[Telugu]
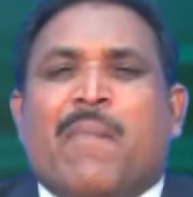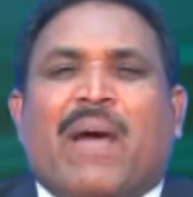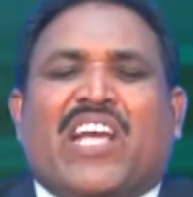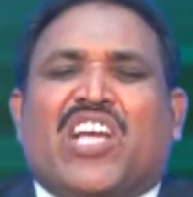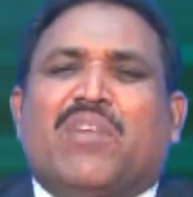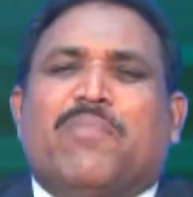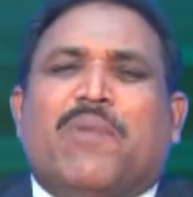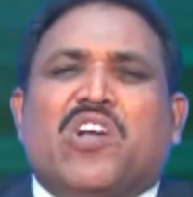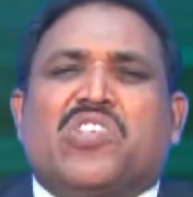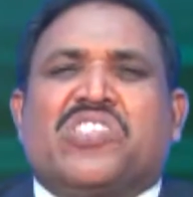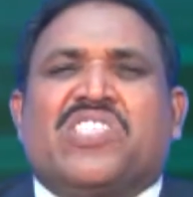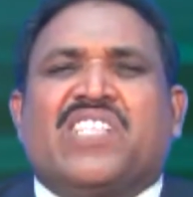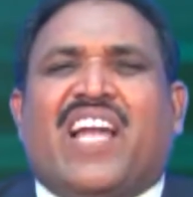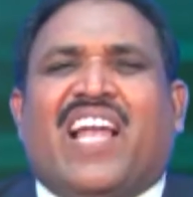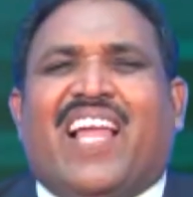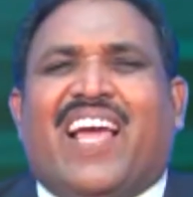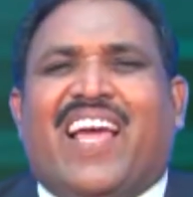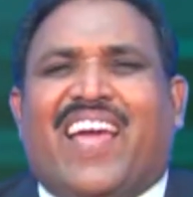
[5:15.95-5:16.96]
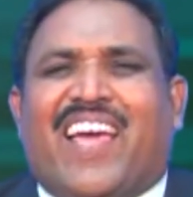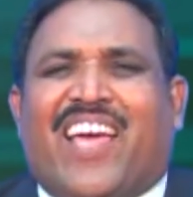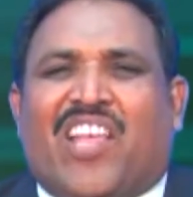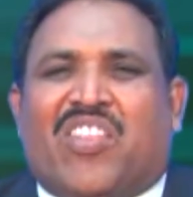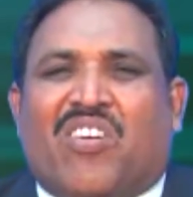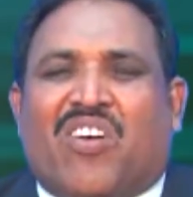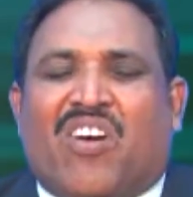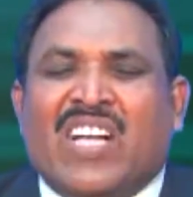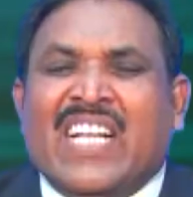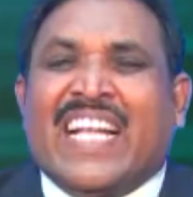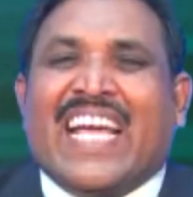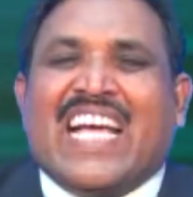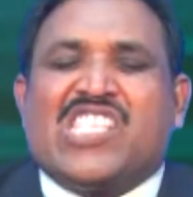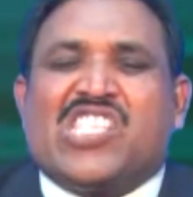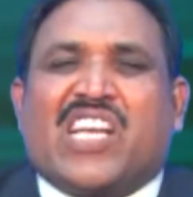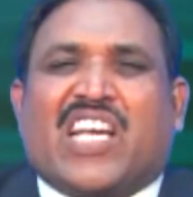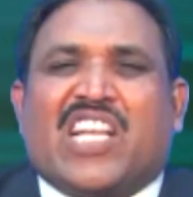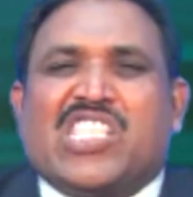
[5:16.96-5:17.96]
మనకి విమోచన లేదు
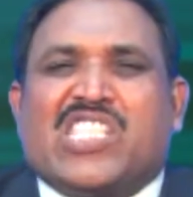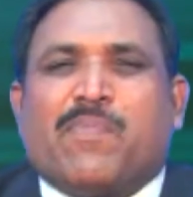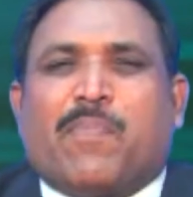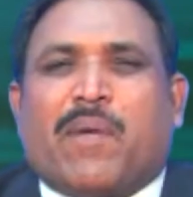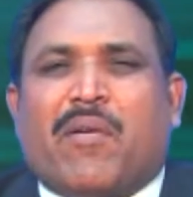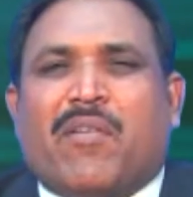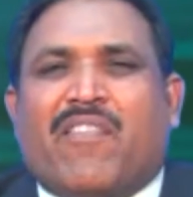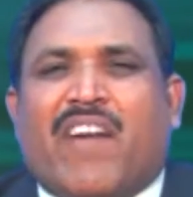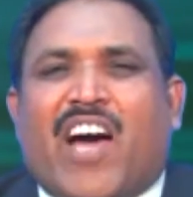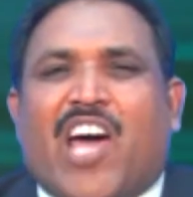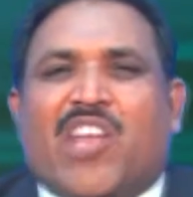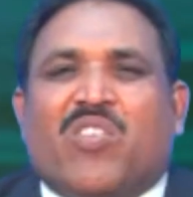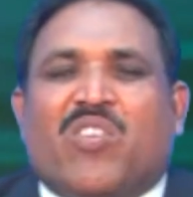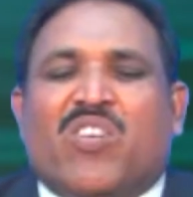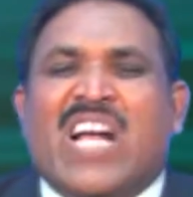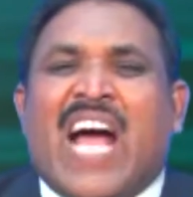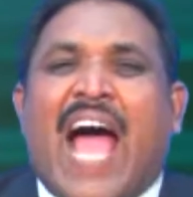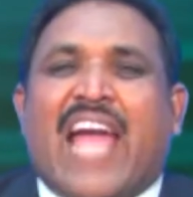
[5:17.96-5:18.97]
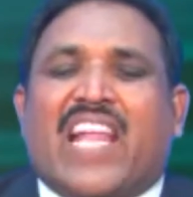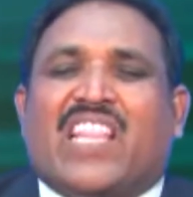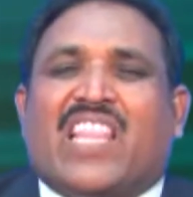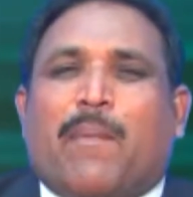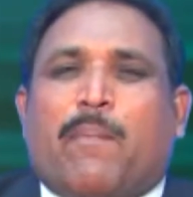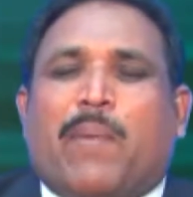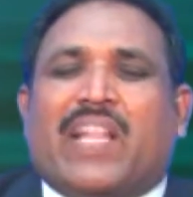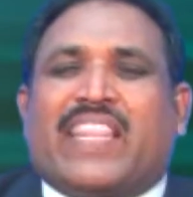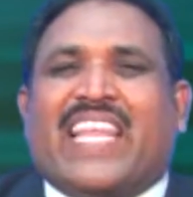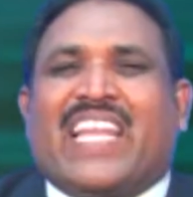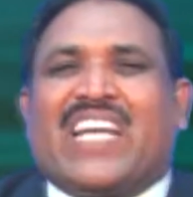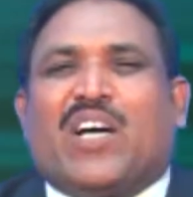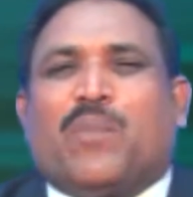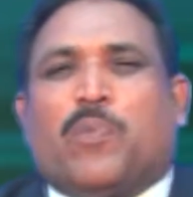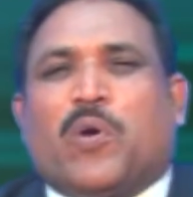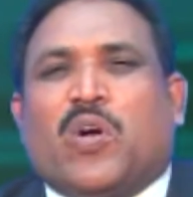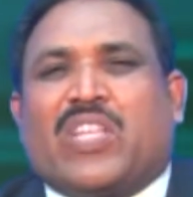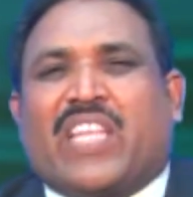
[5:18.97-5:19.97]
యేసుక్రీస్తు ప్రభుడు వారు ఆయన దెబ్బలు
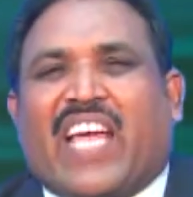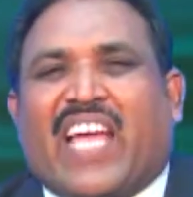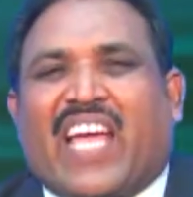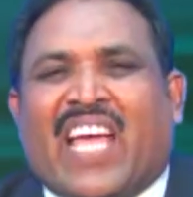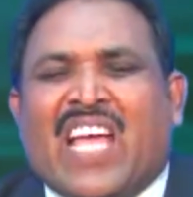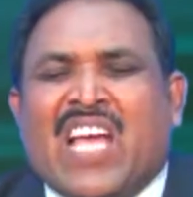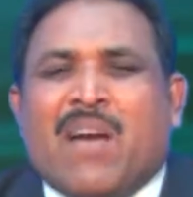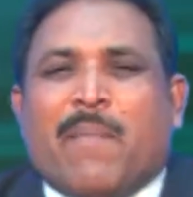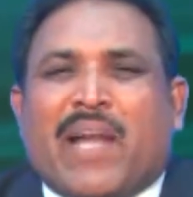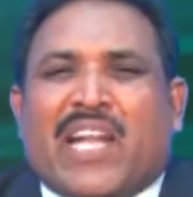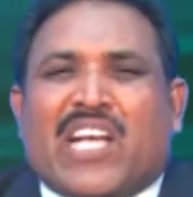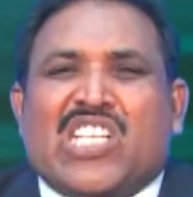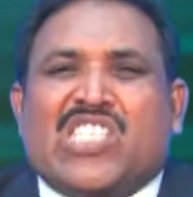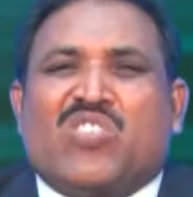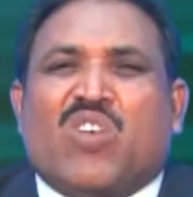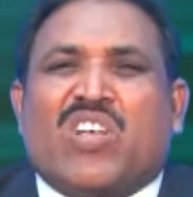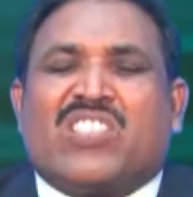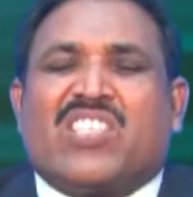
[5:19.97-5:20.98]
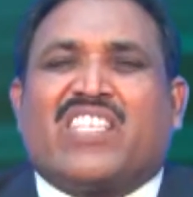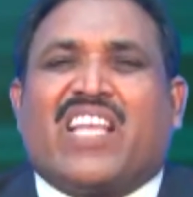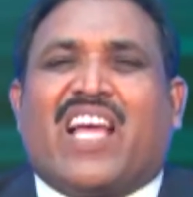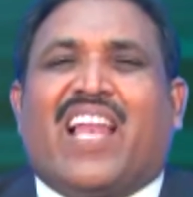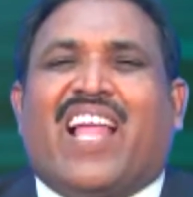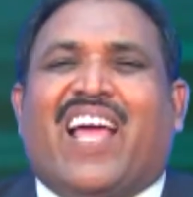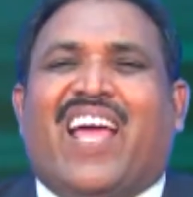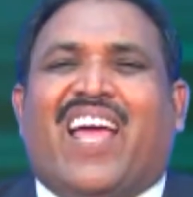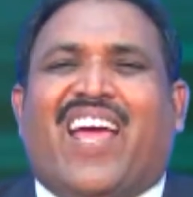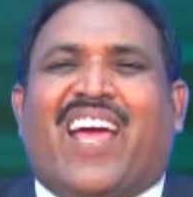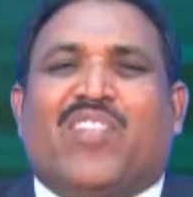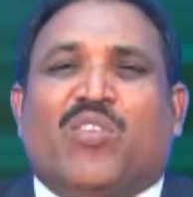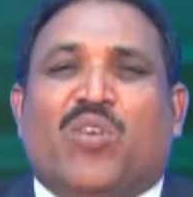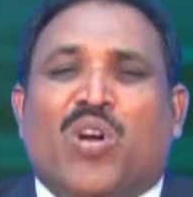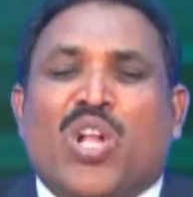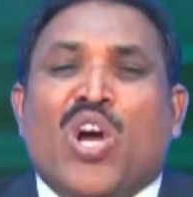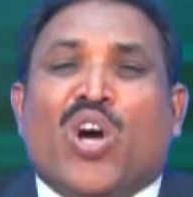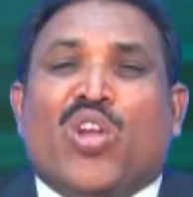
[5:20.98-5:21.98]
తిరగకపోతే మనకు స్వస్థత
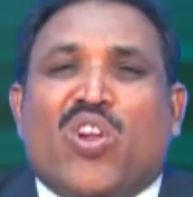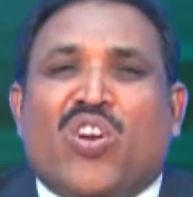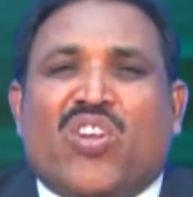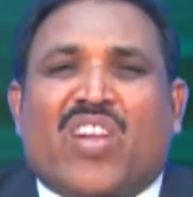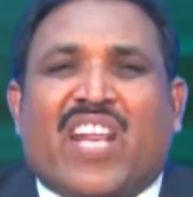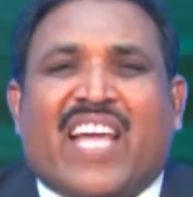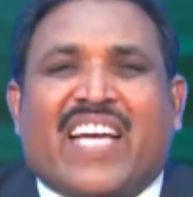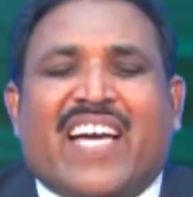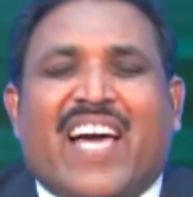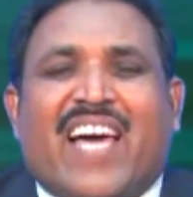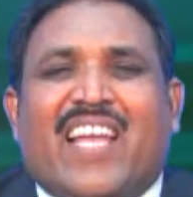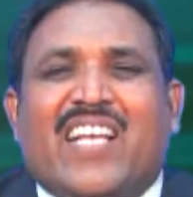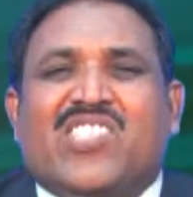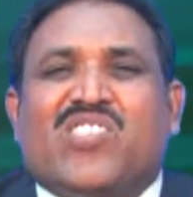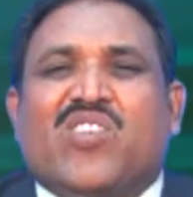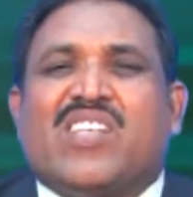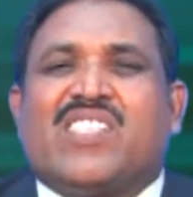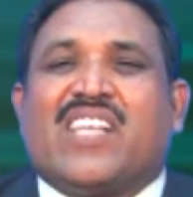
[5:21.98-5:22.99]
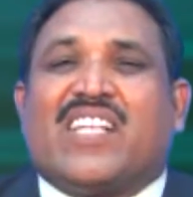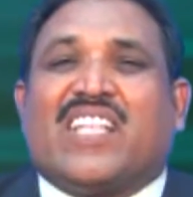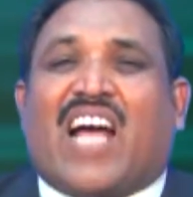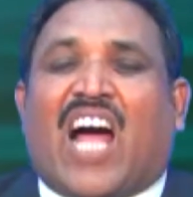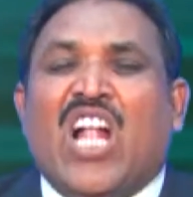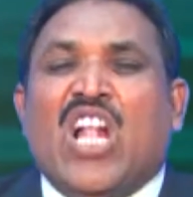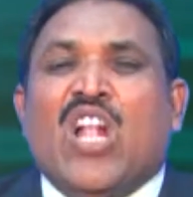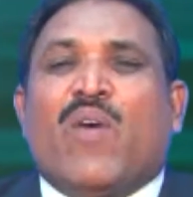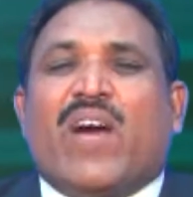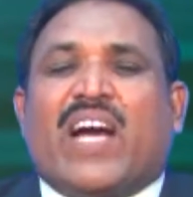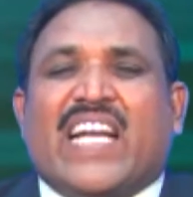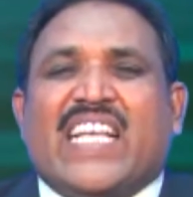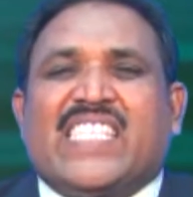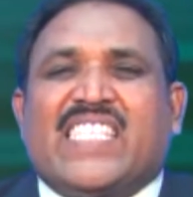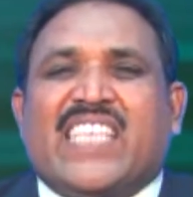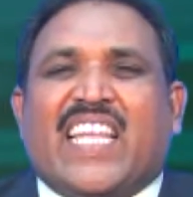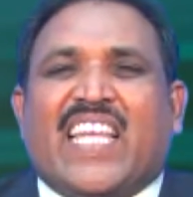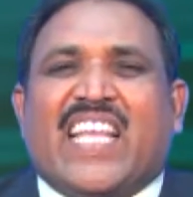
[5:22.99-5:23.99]
లేదు రెండు రకాల స్వస్థత
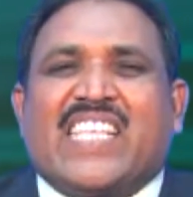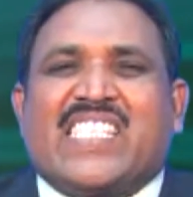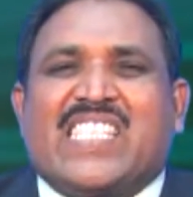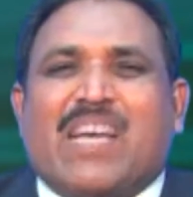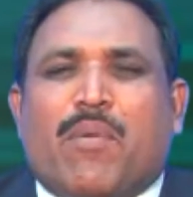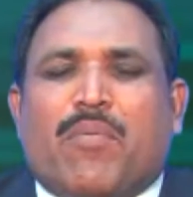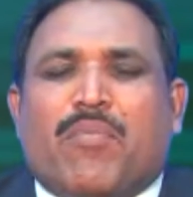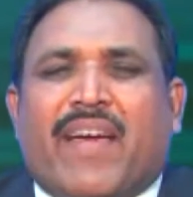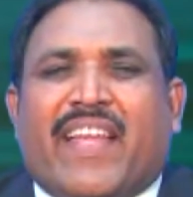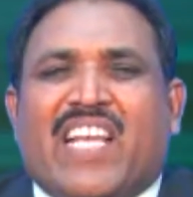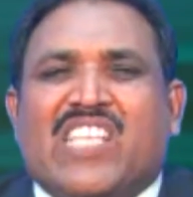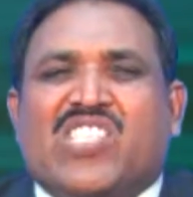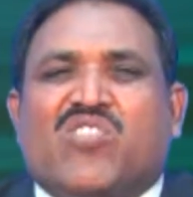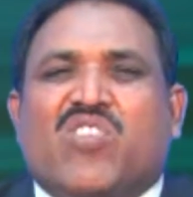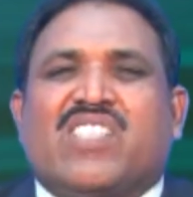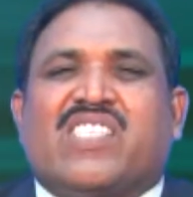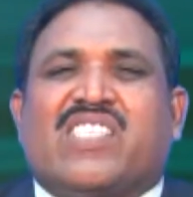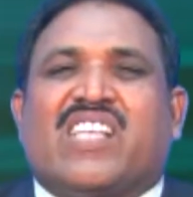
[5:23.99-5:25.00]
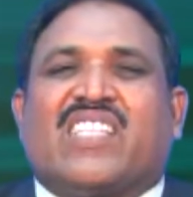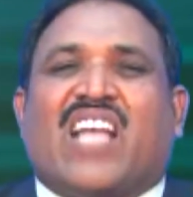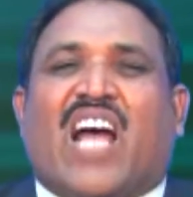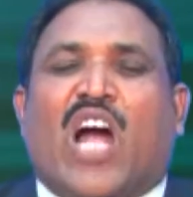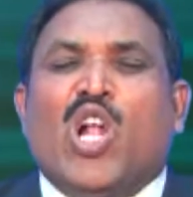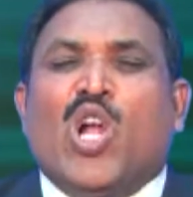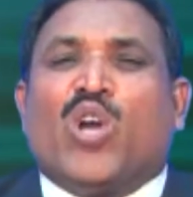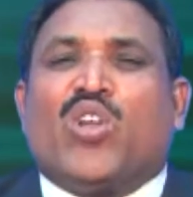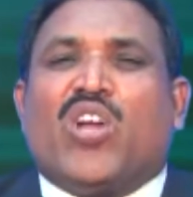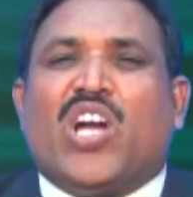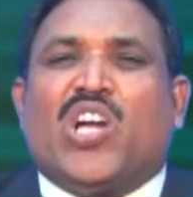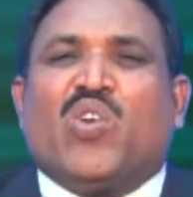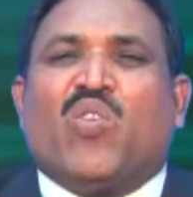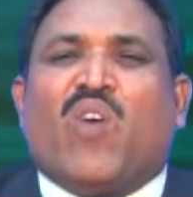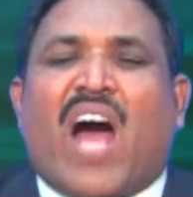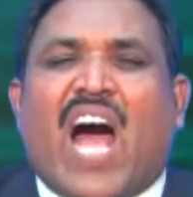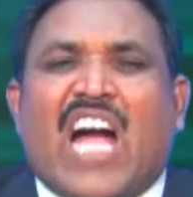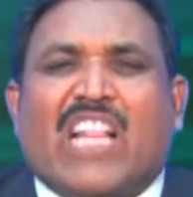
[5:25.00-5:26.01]
ఒకటి శరీర సమమైన స్వస్థత
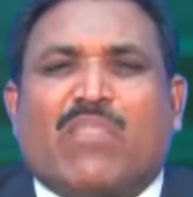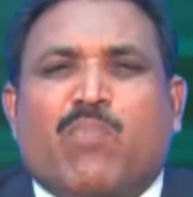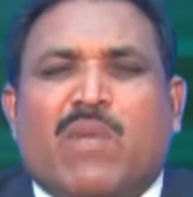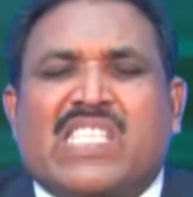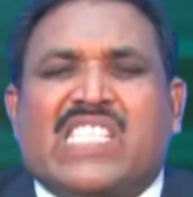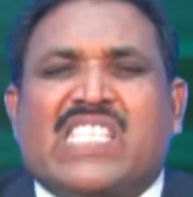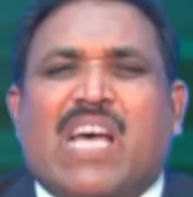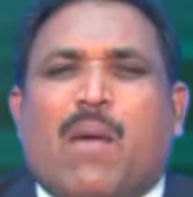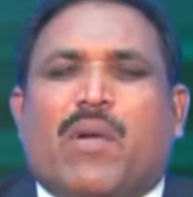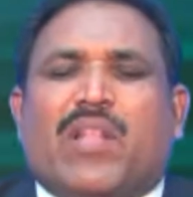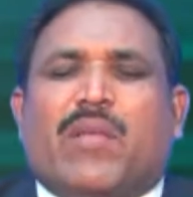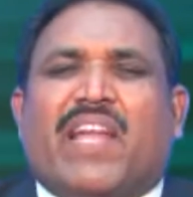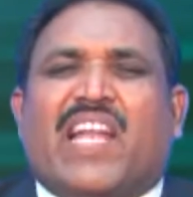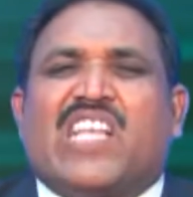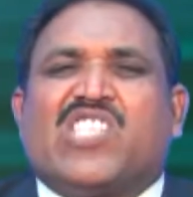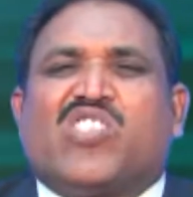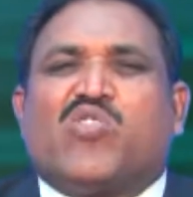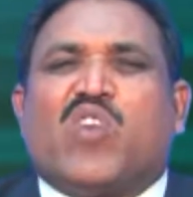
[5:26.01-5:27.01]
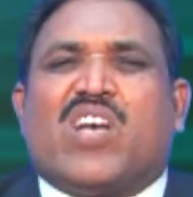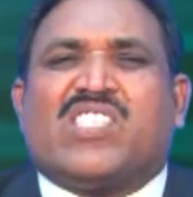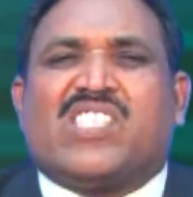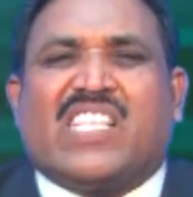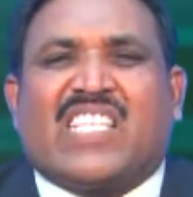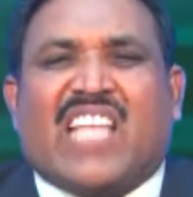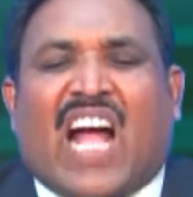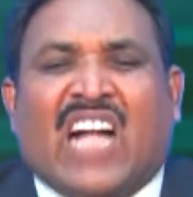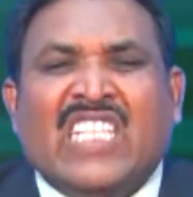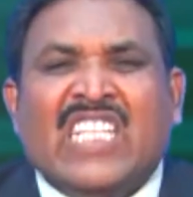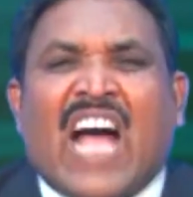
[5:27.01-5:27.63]
రెండు ఆత్మ సంబంధమైన స్వస్థత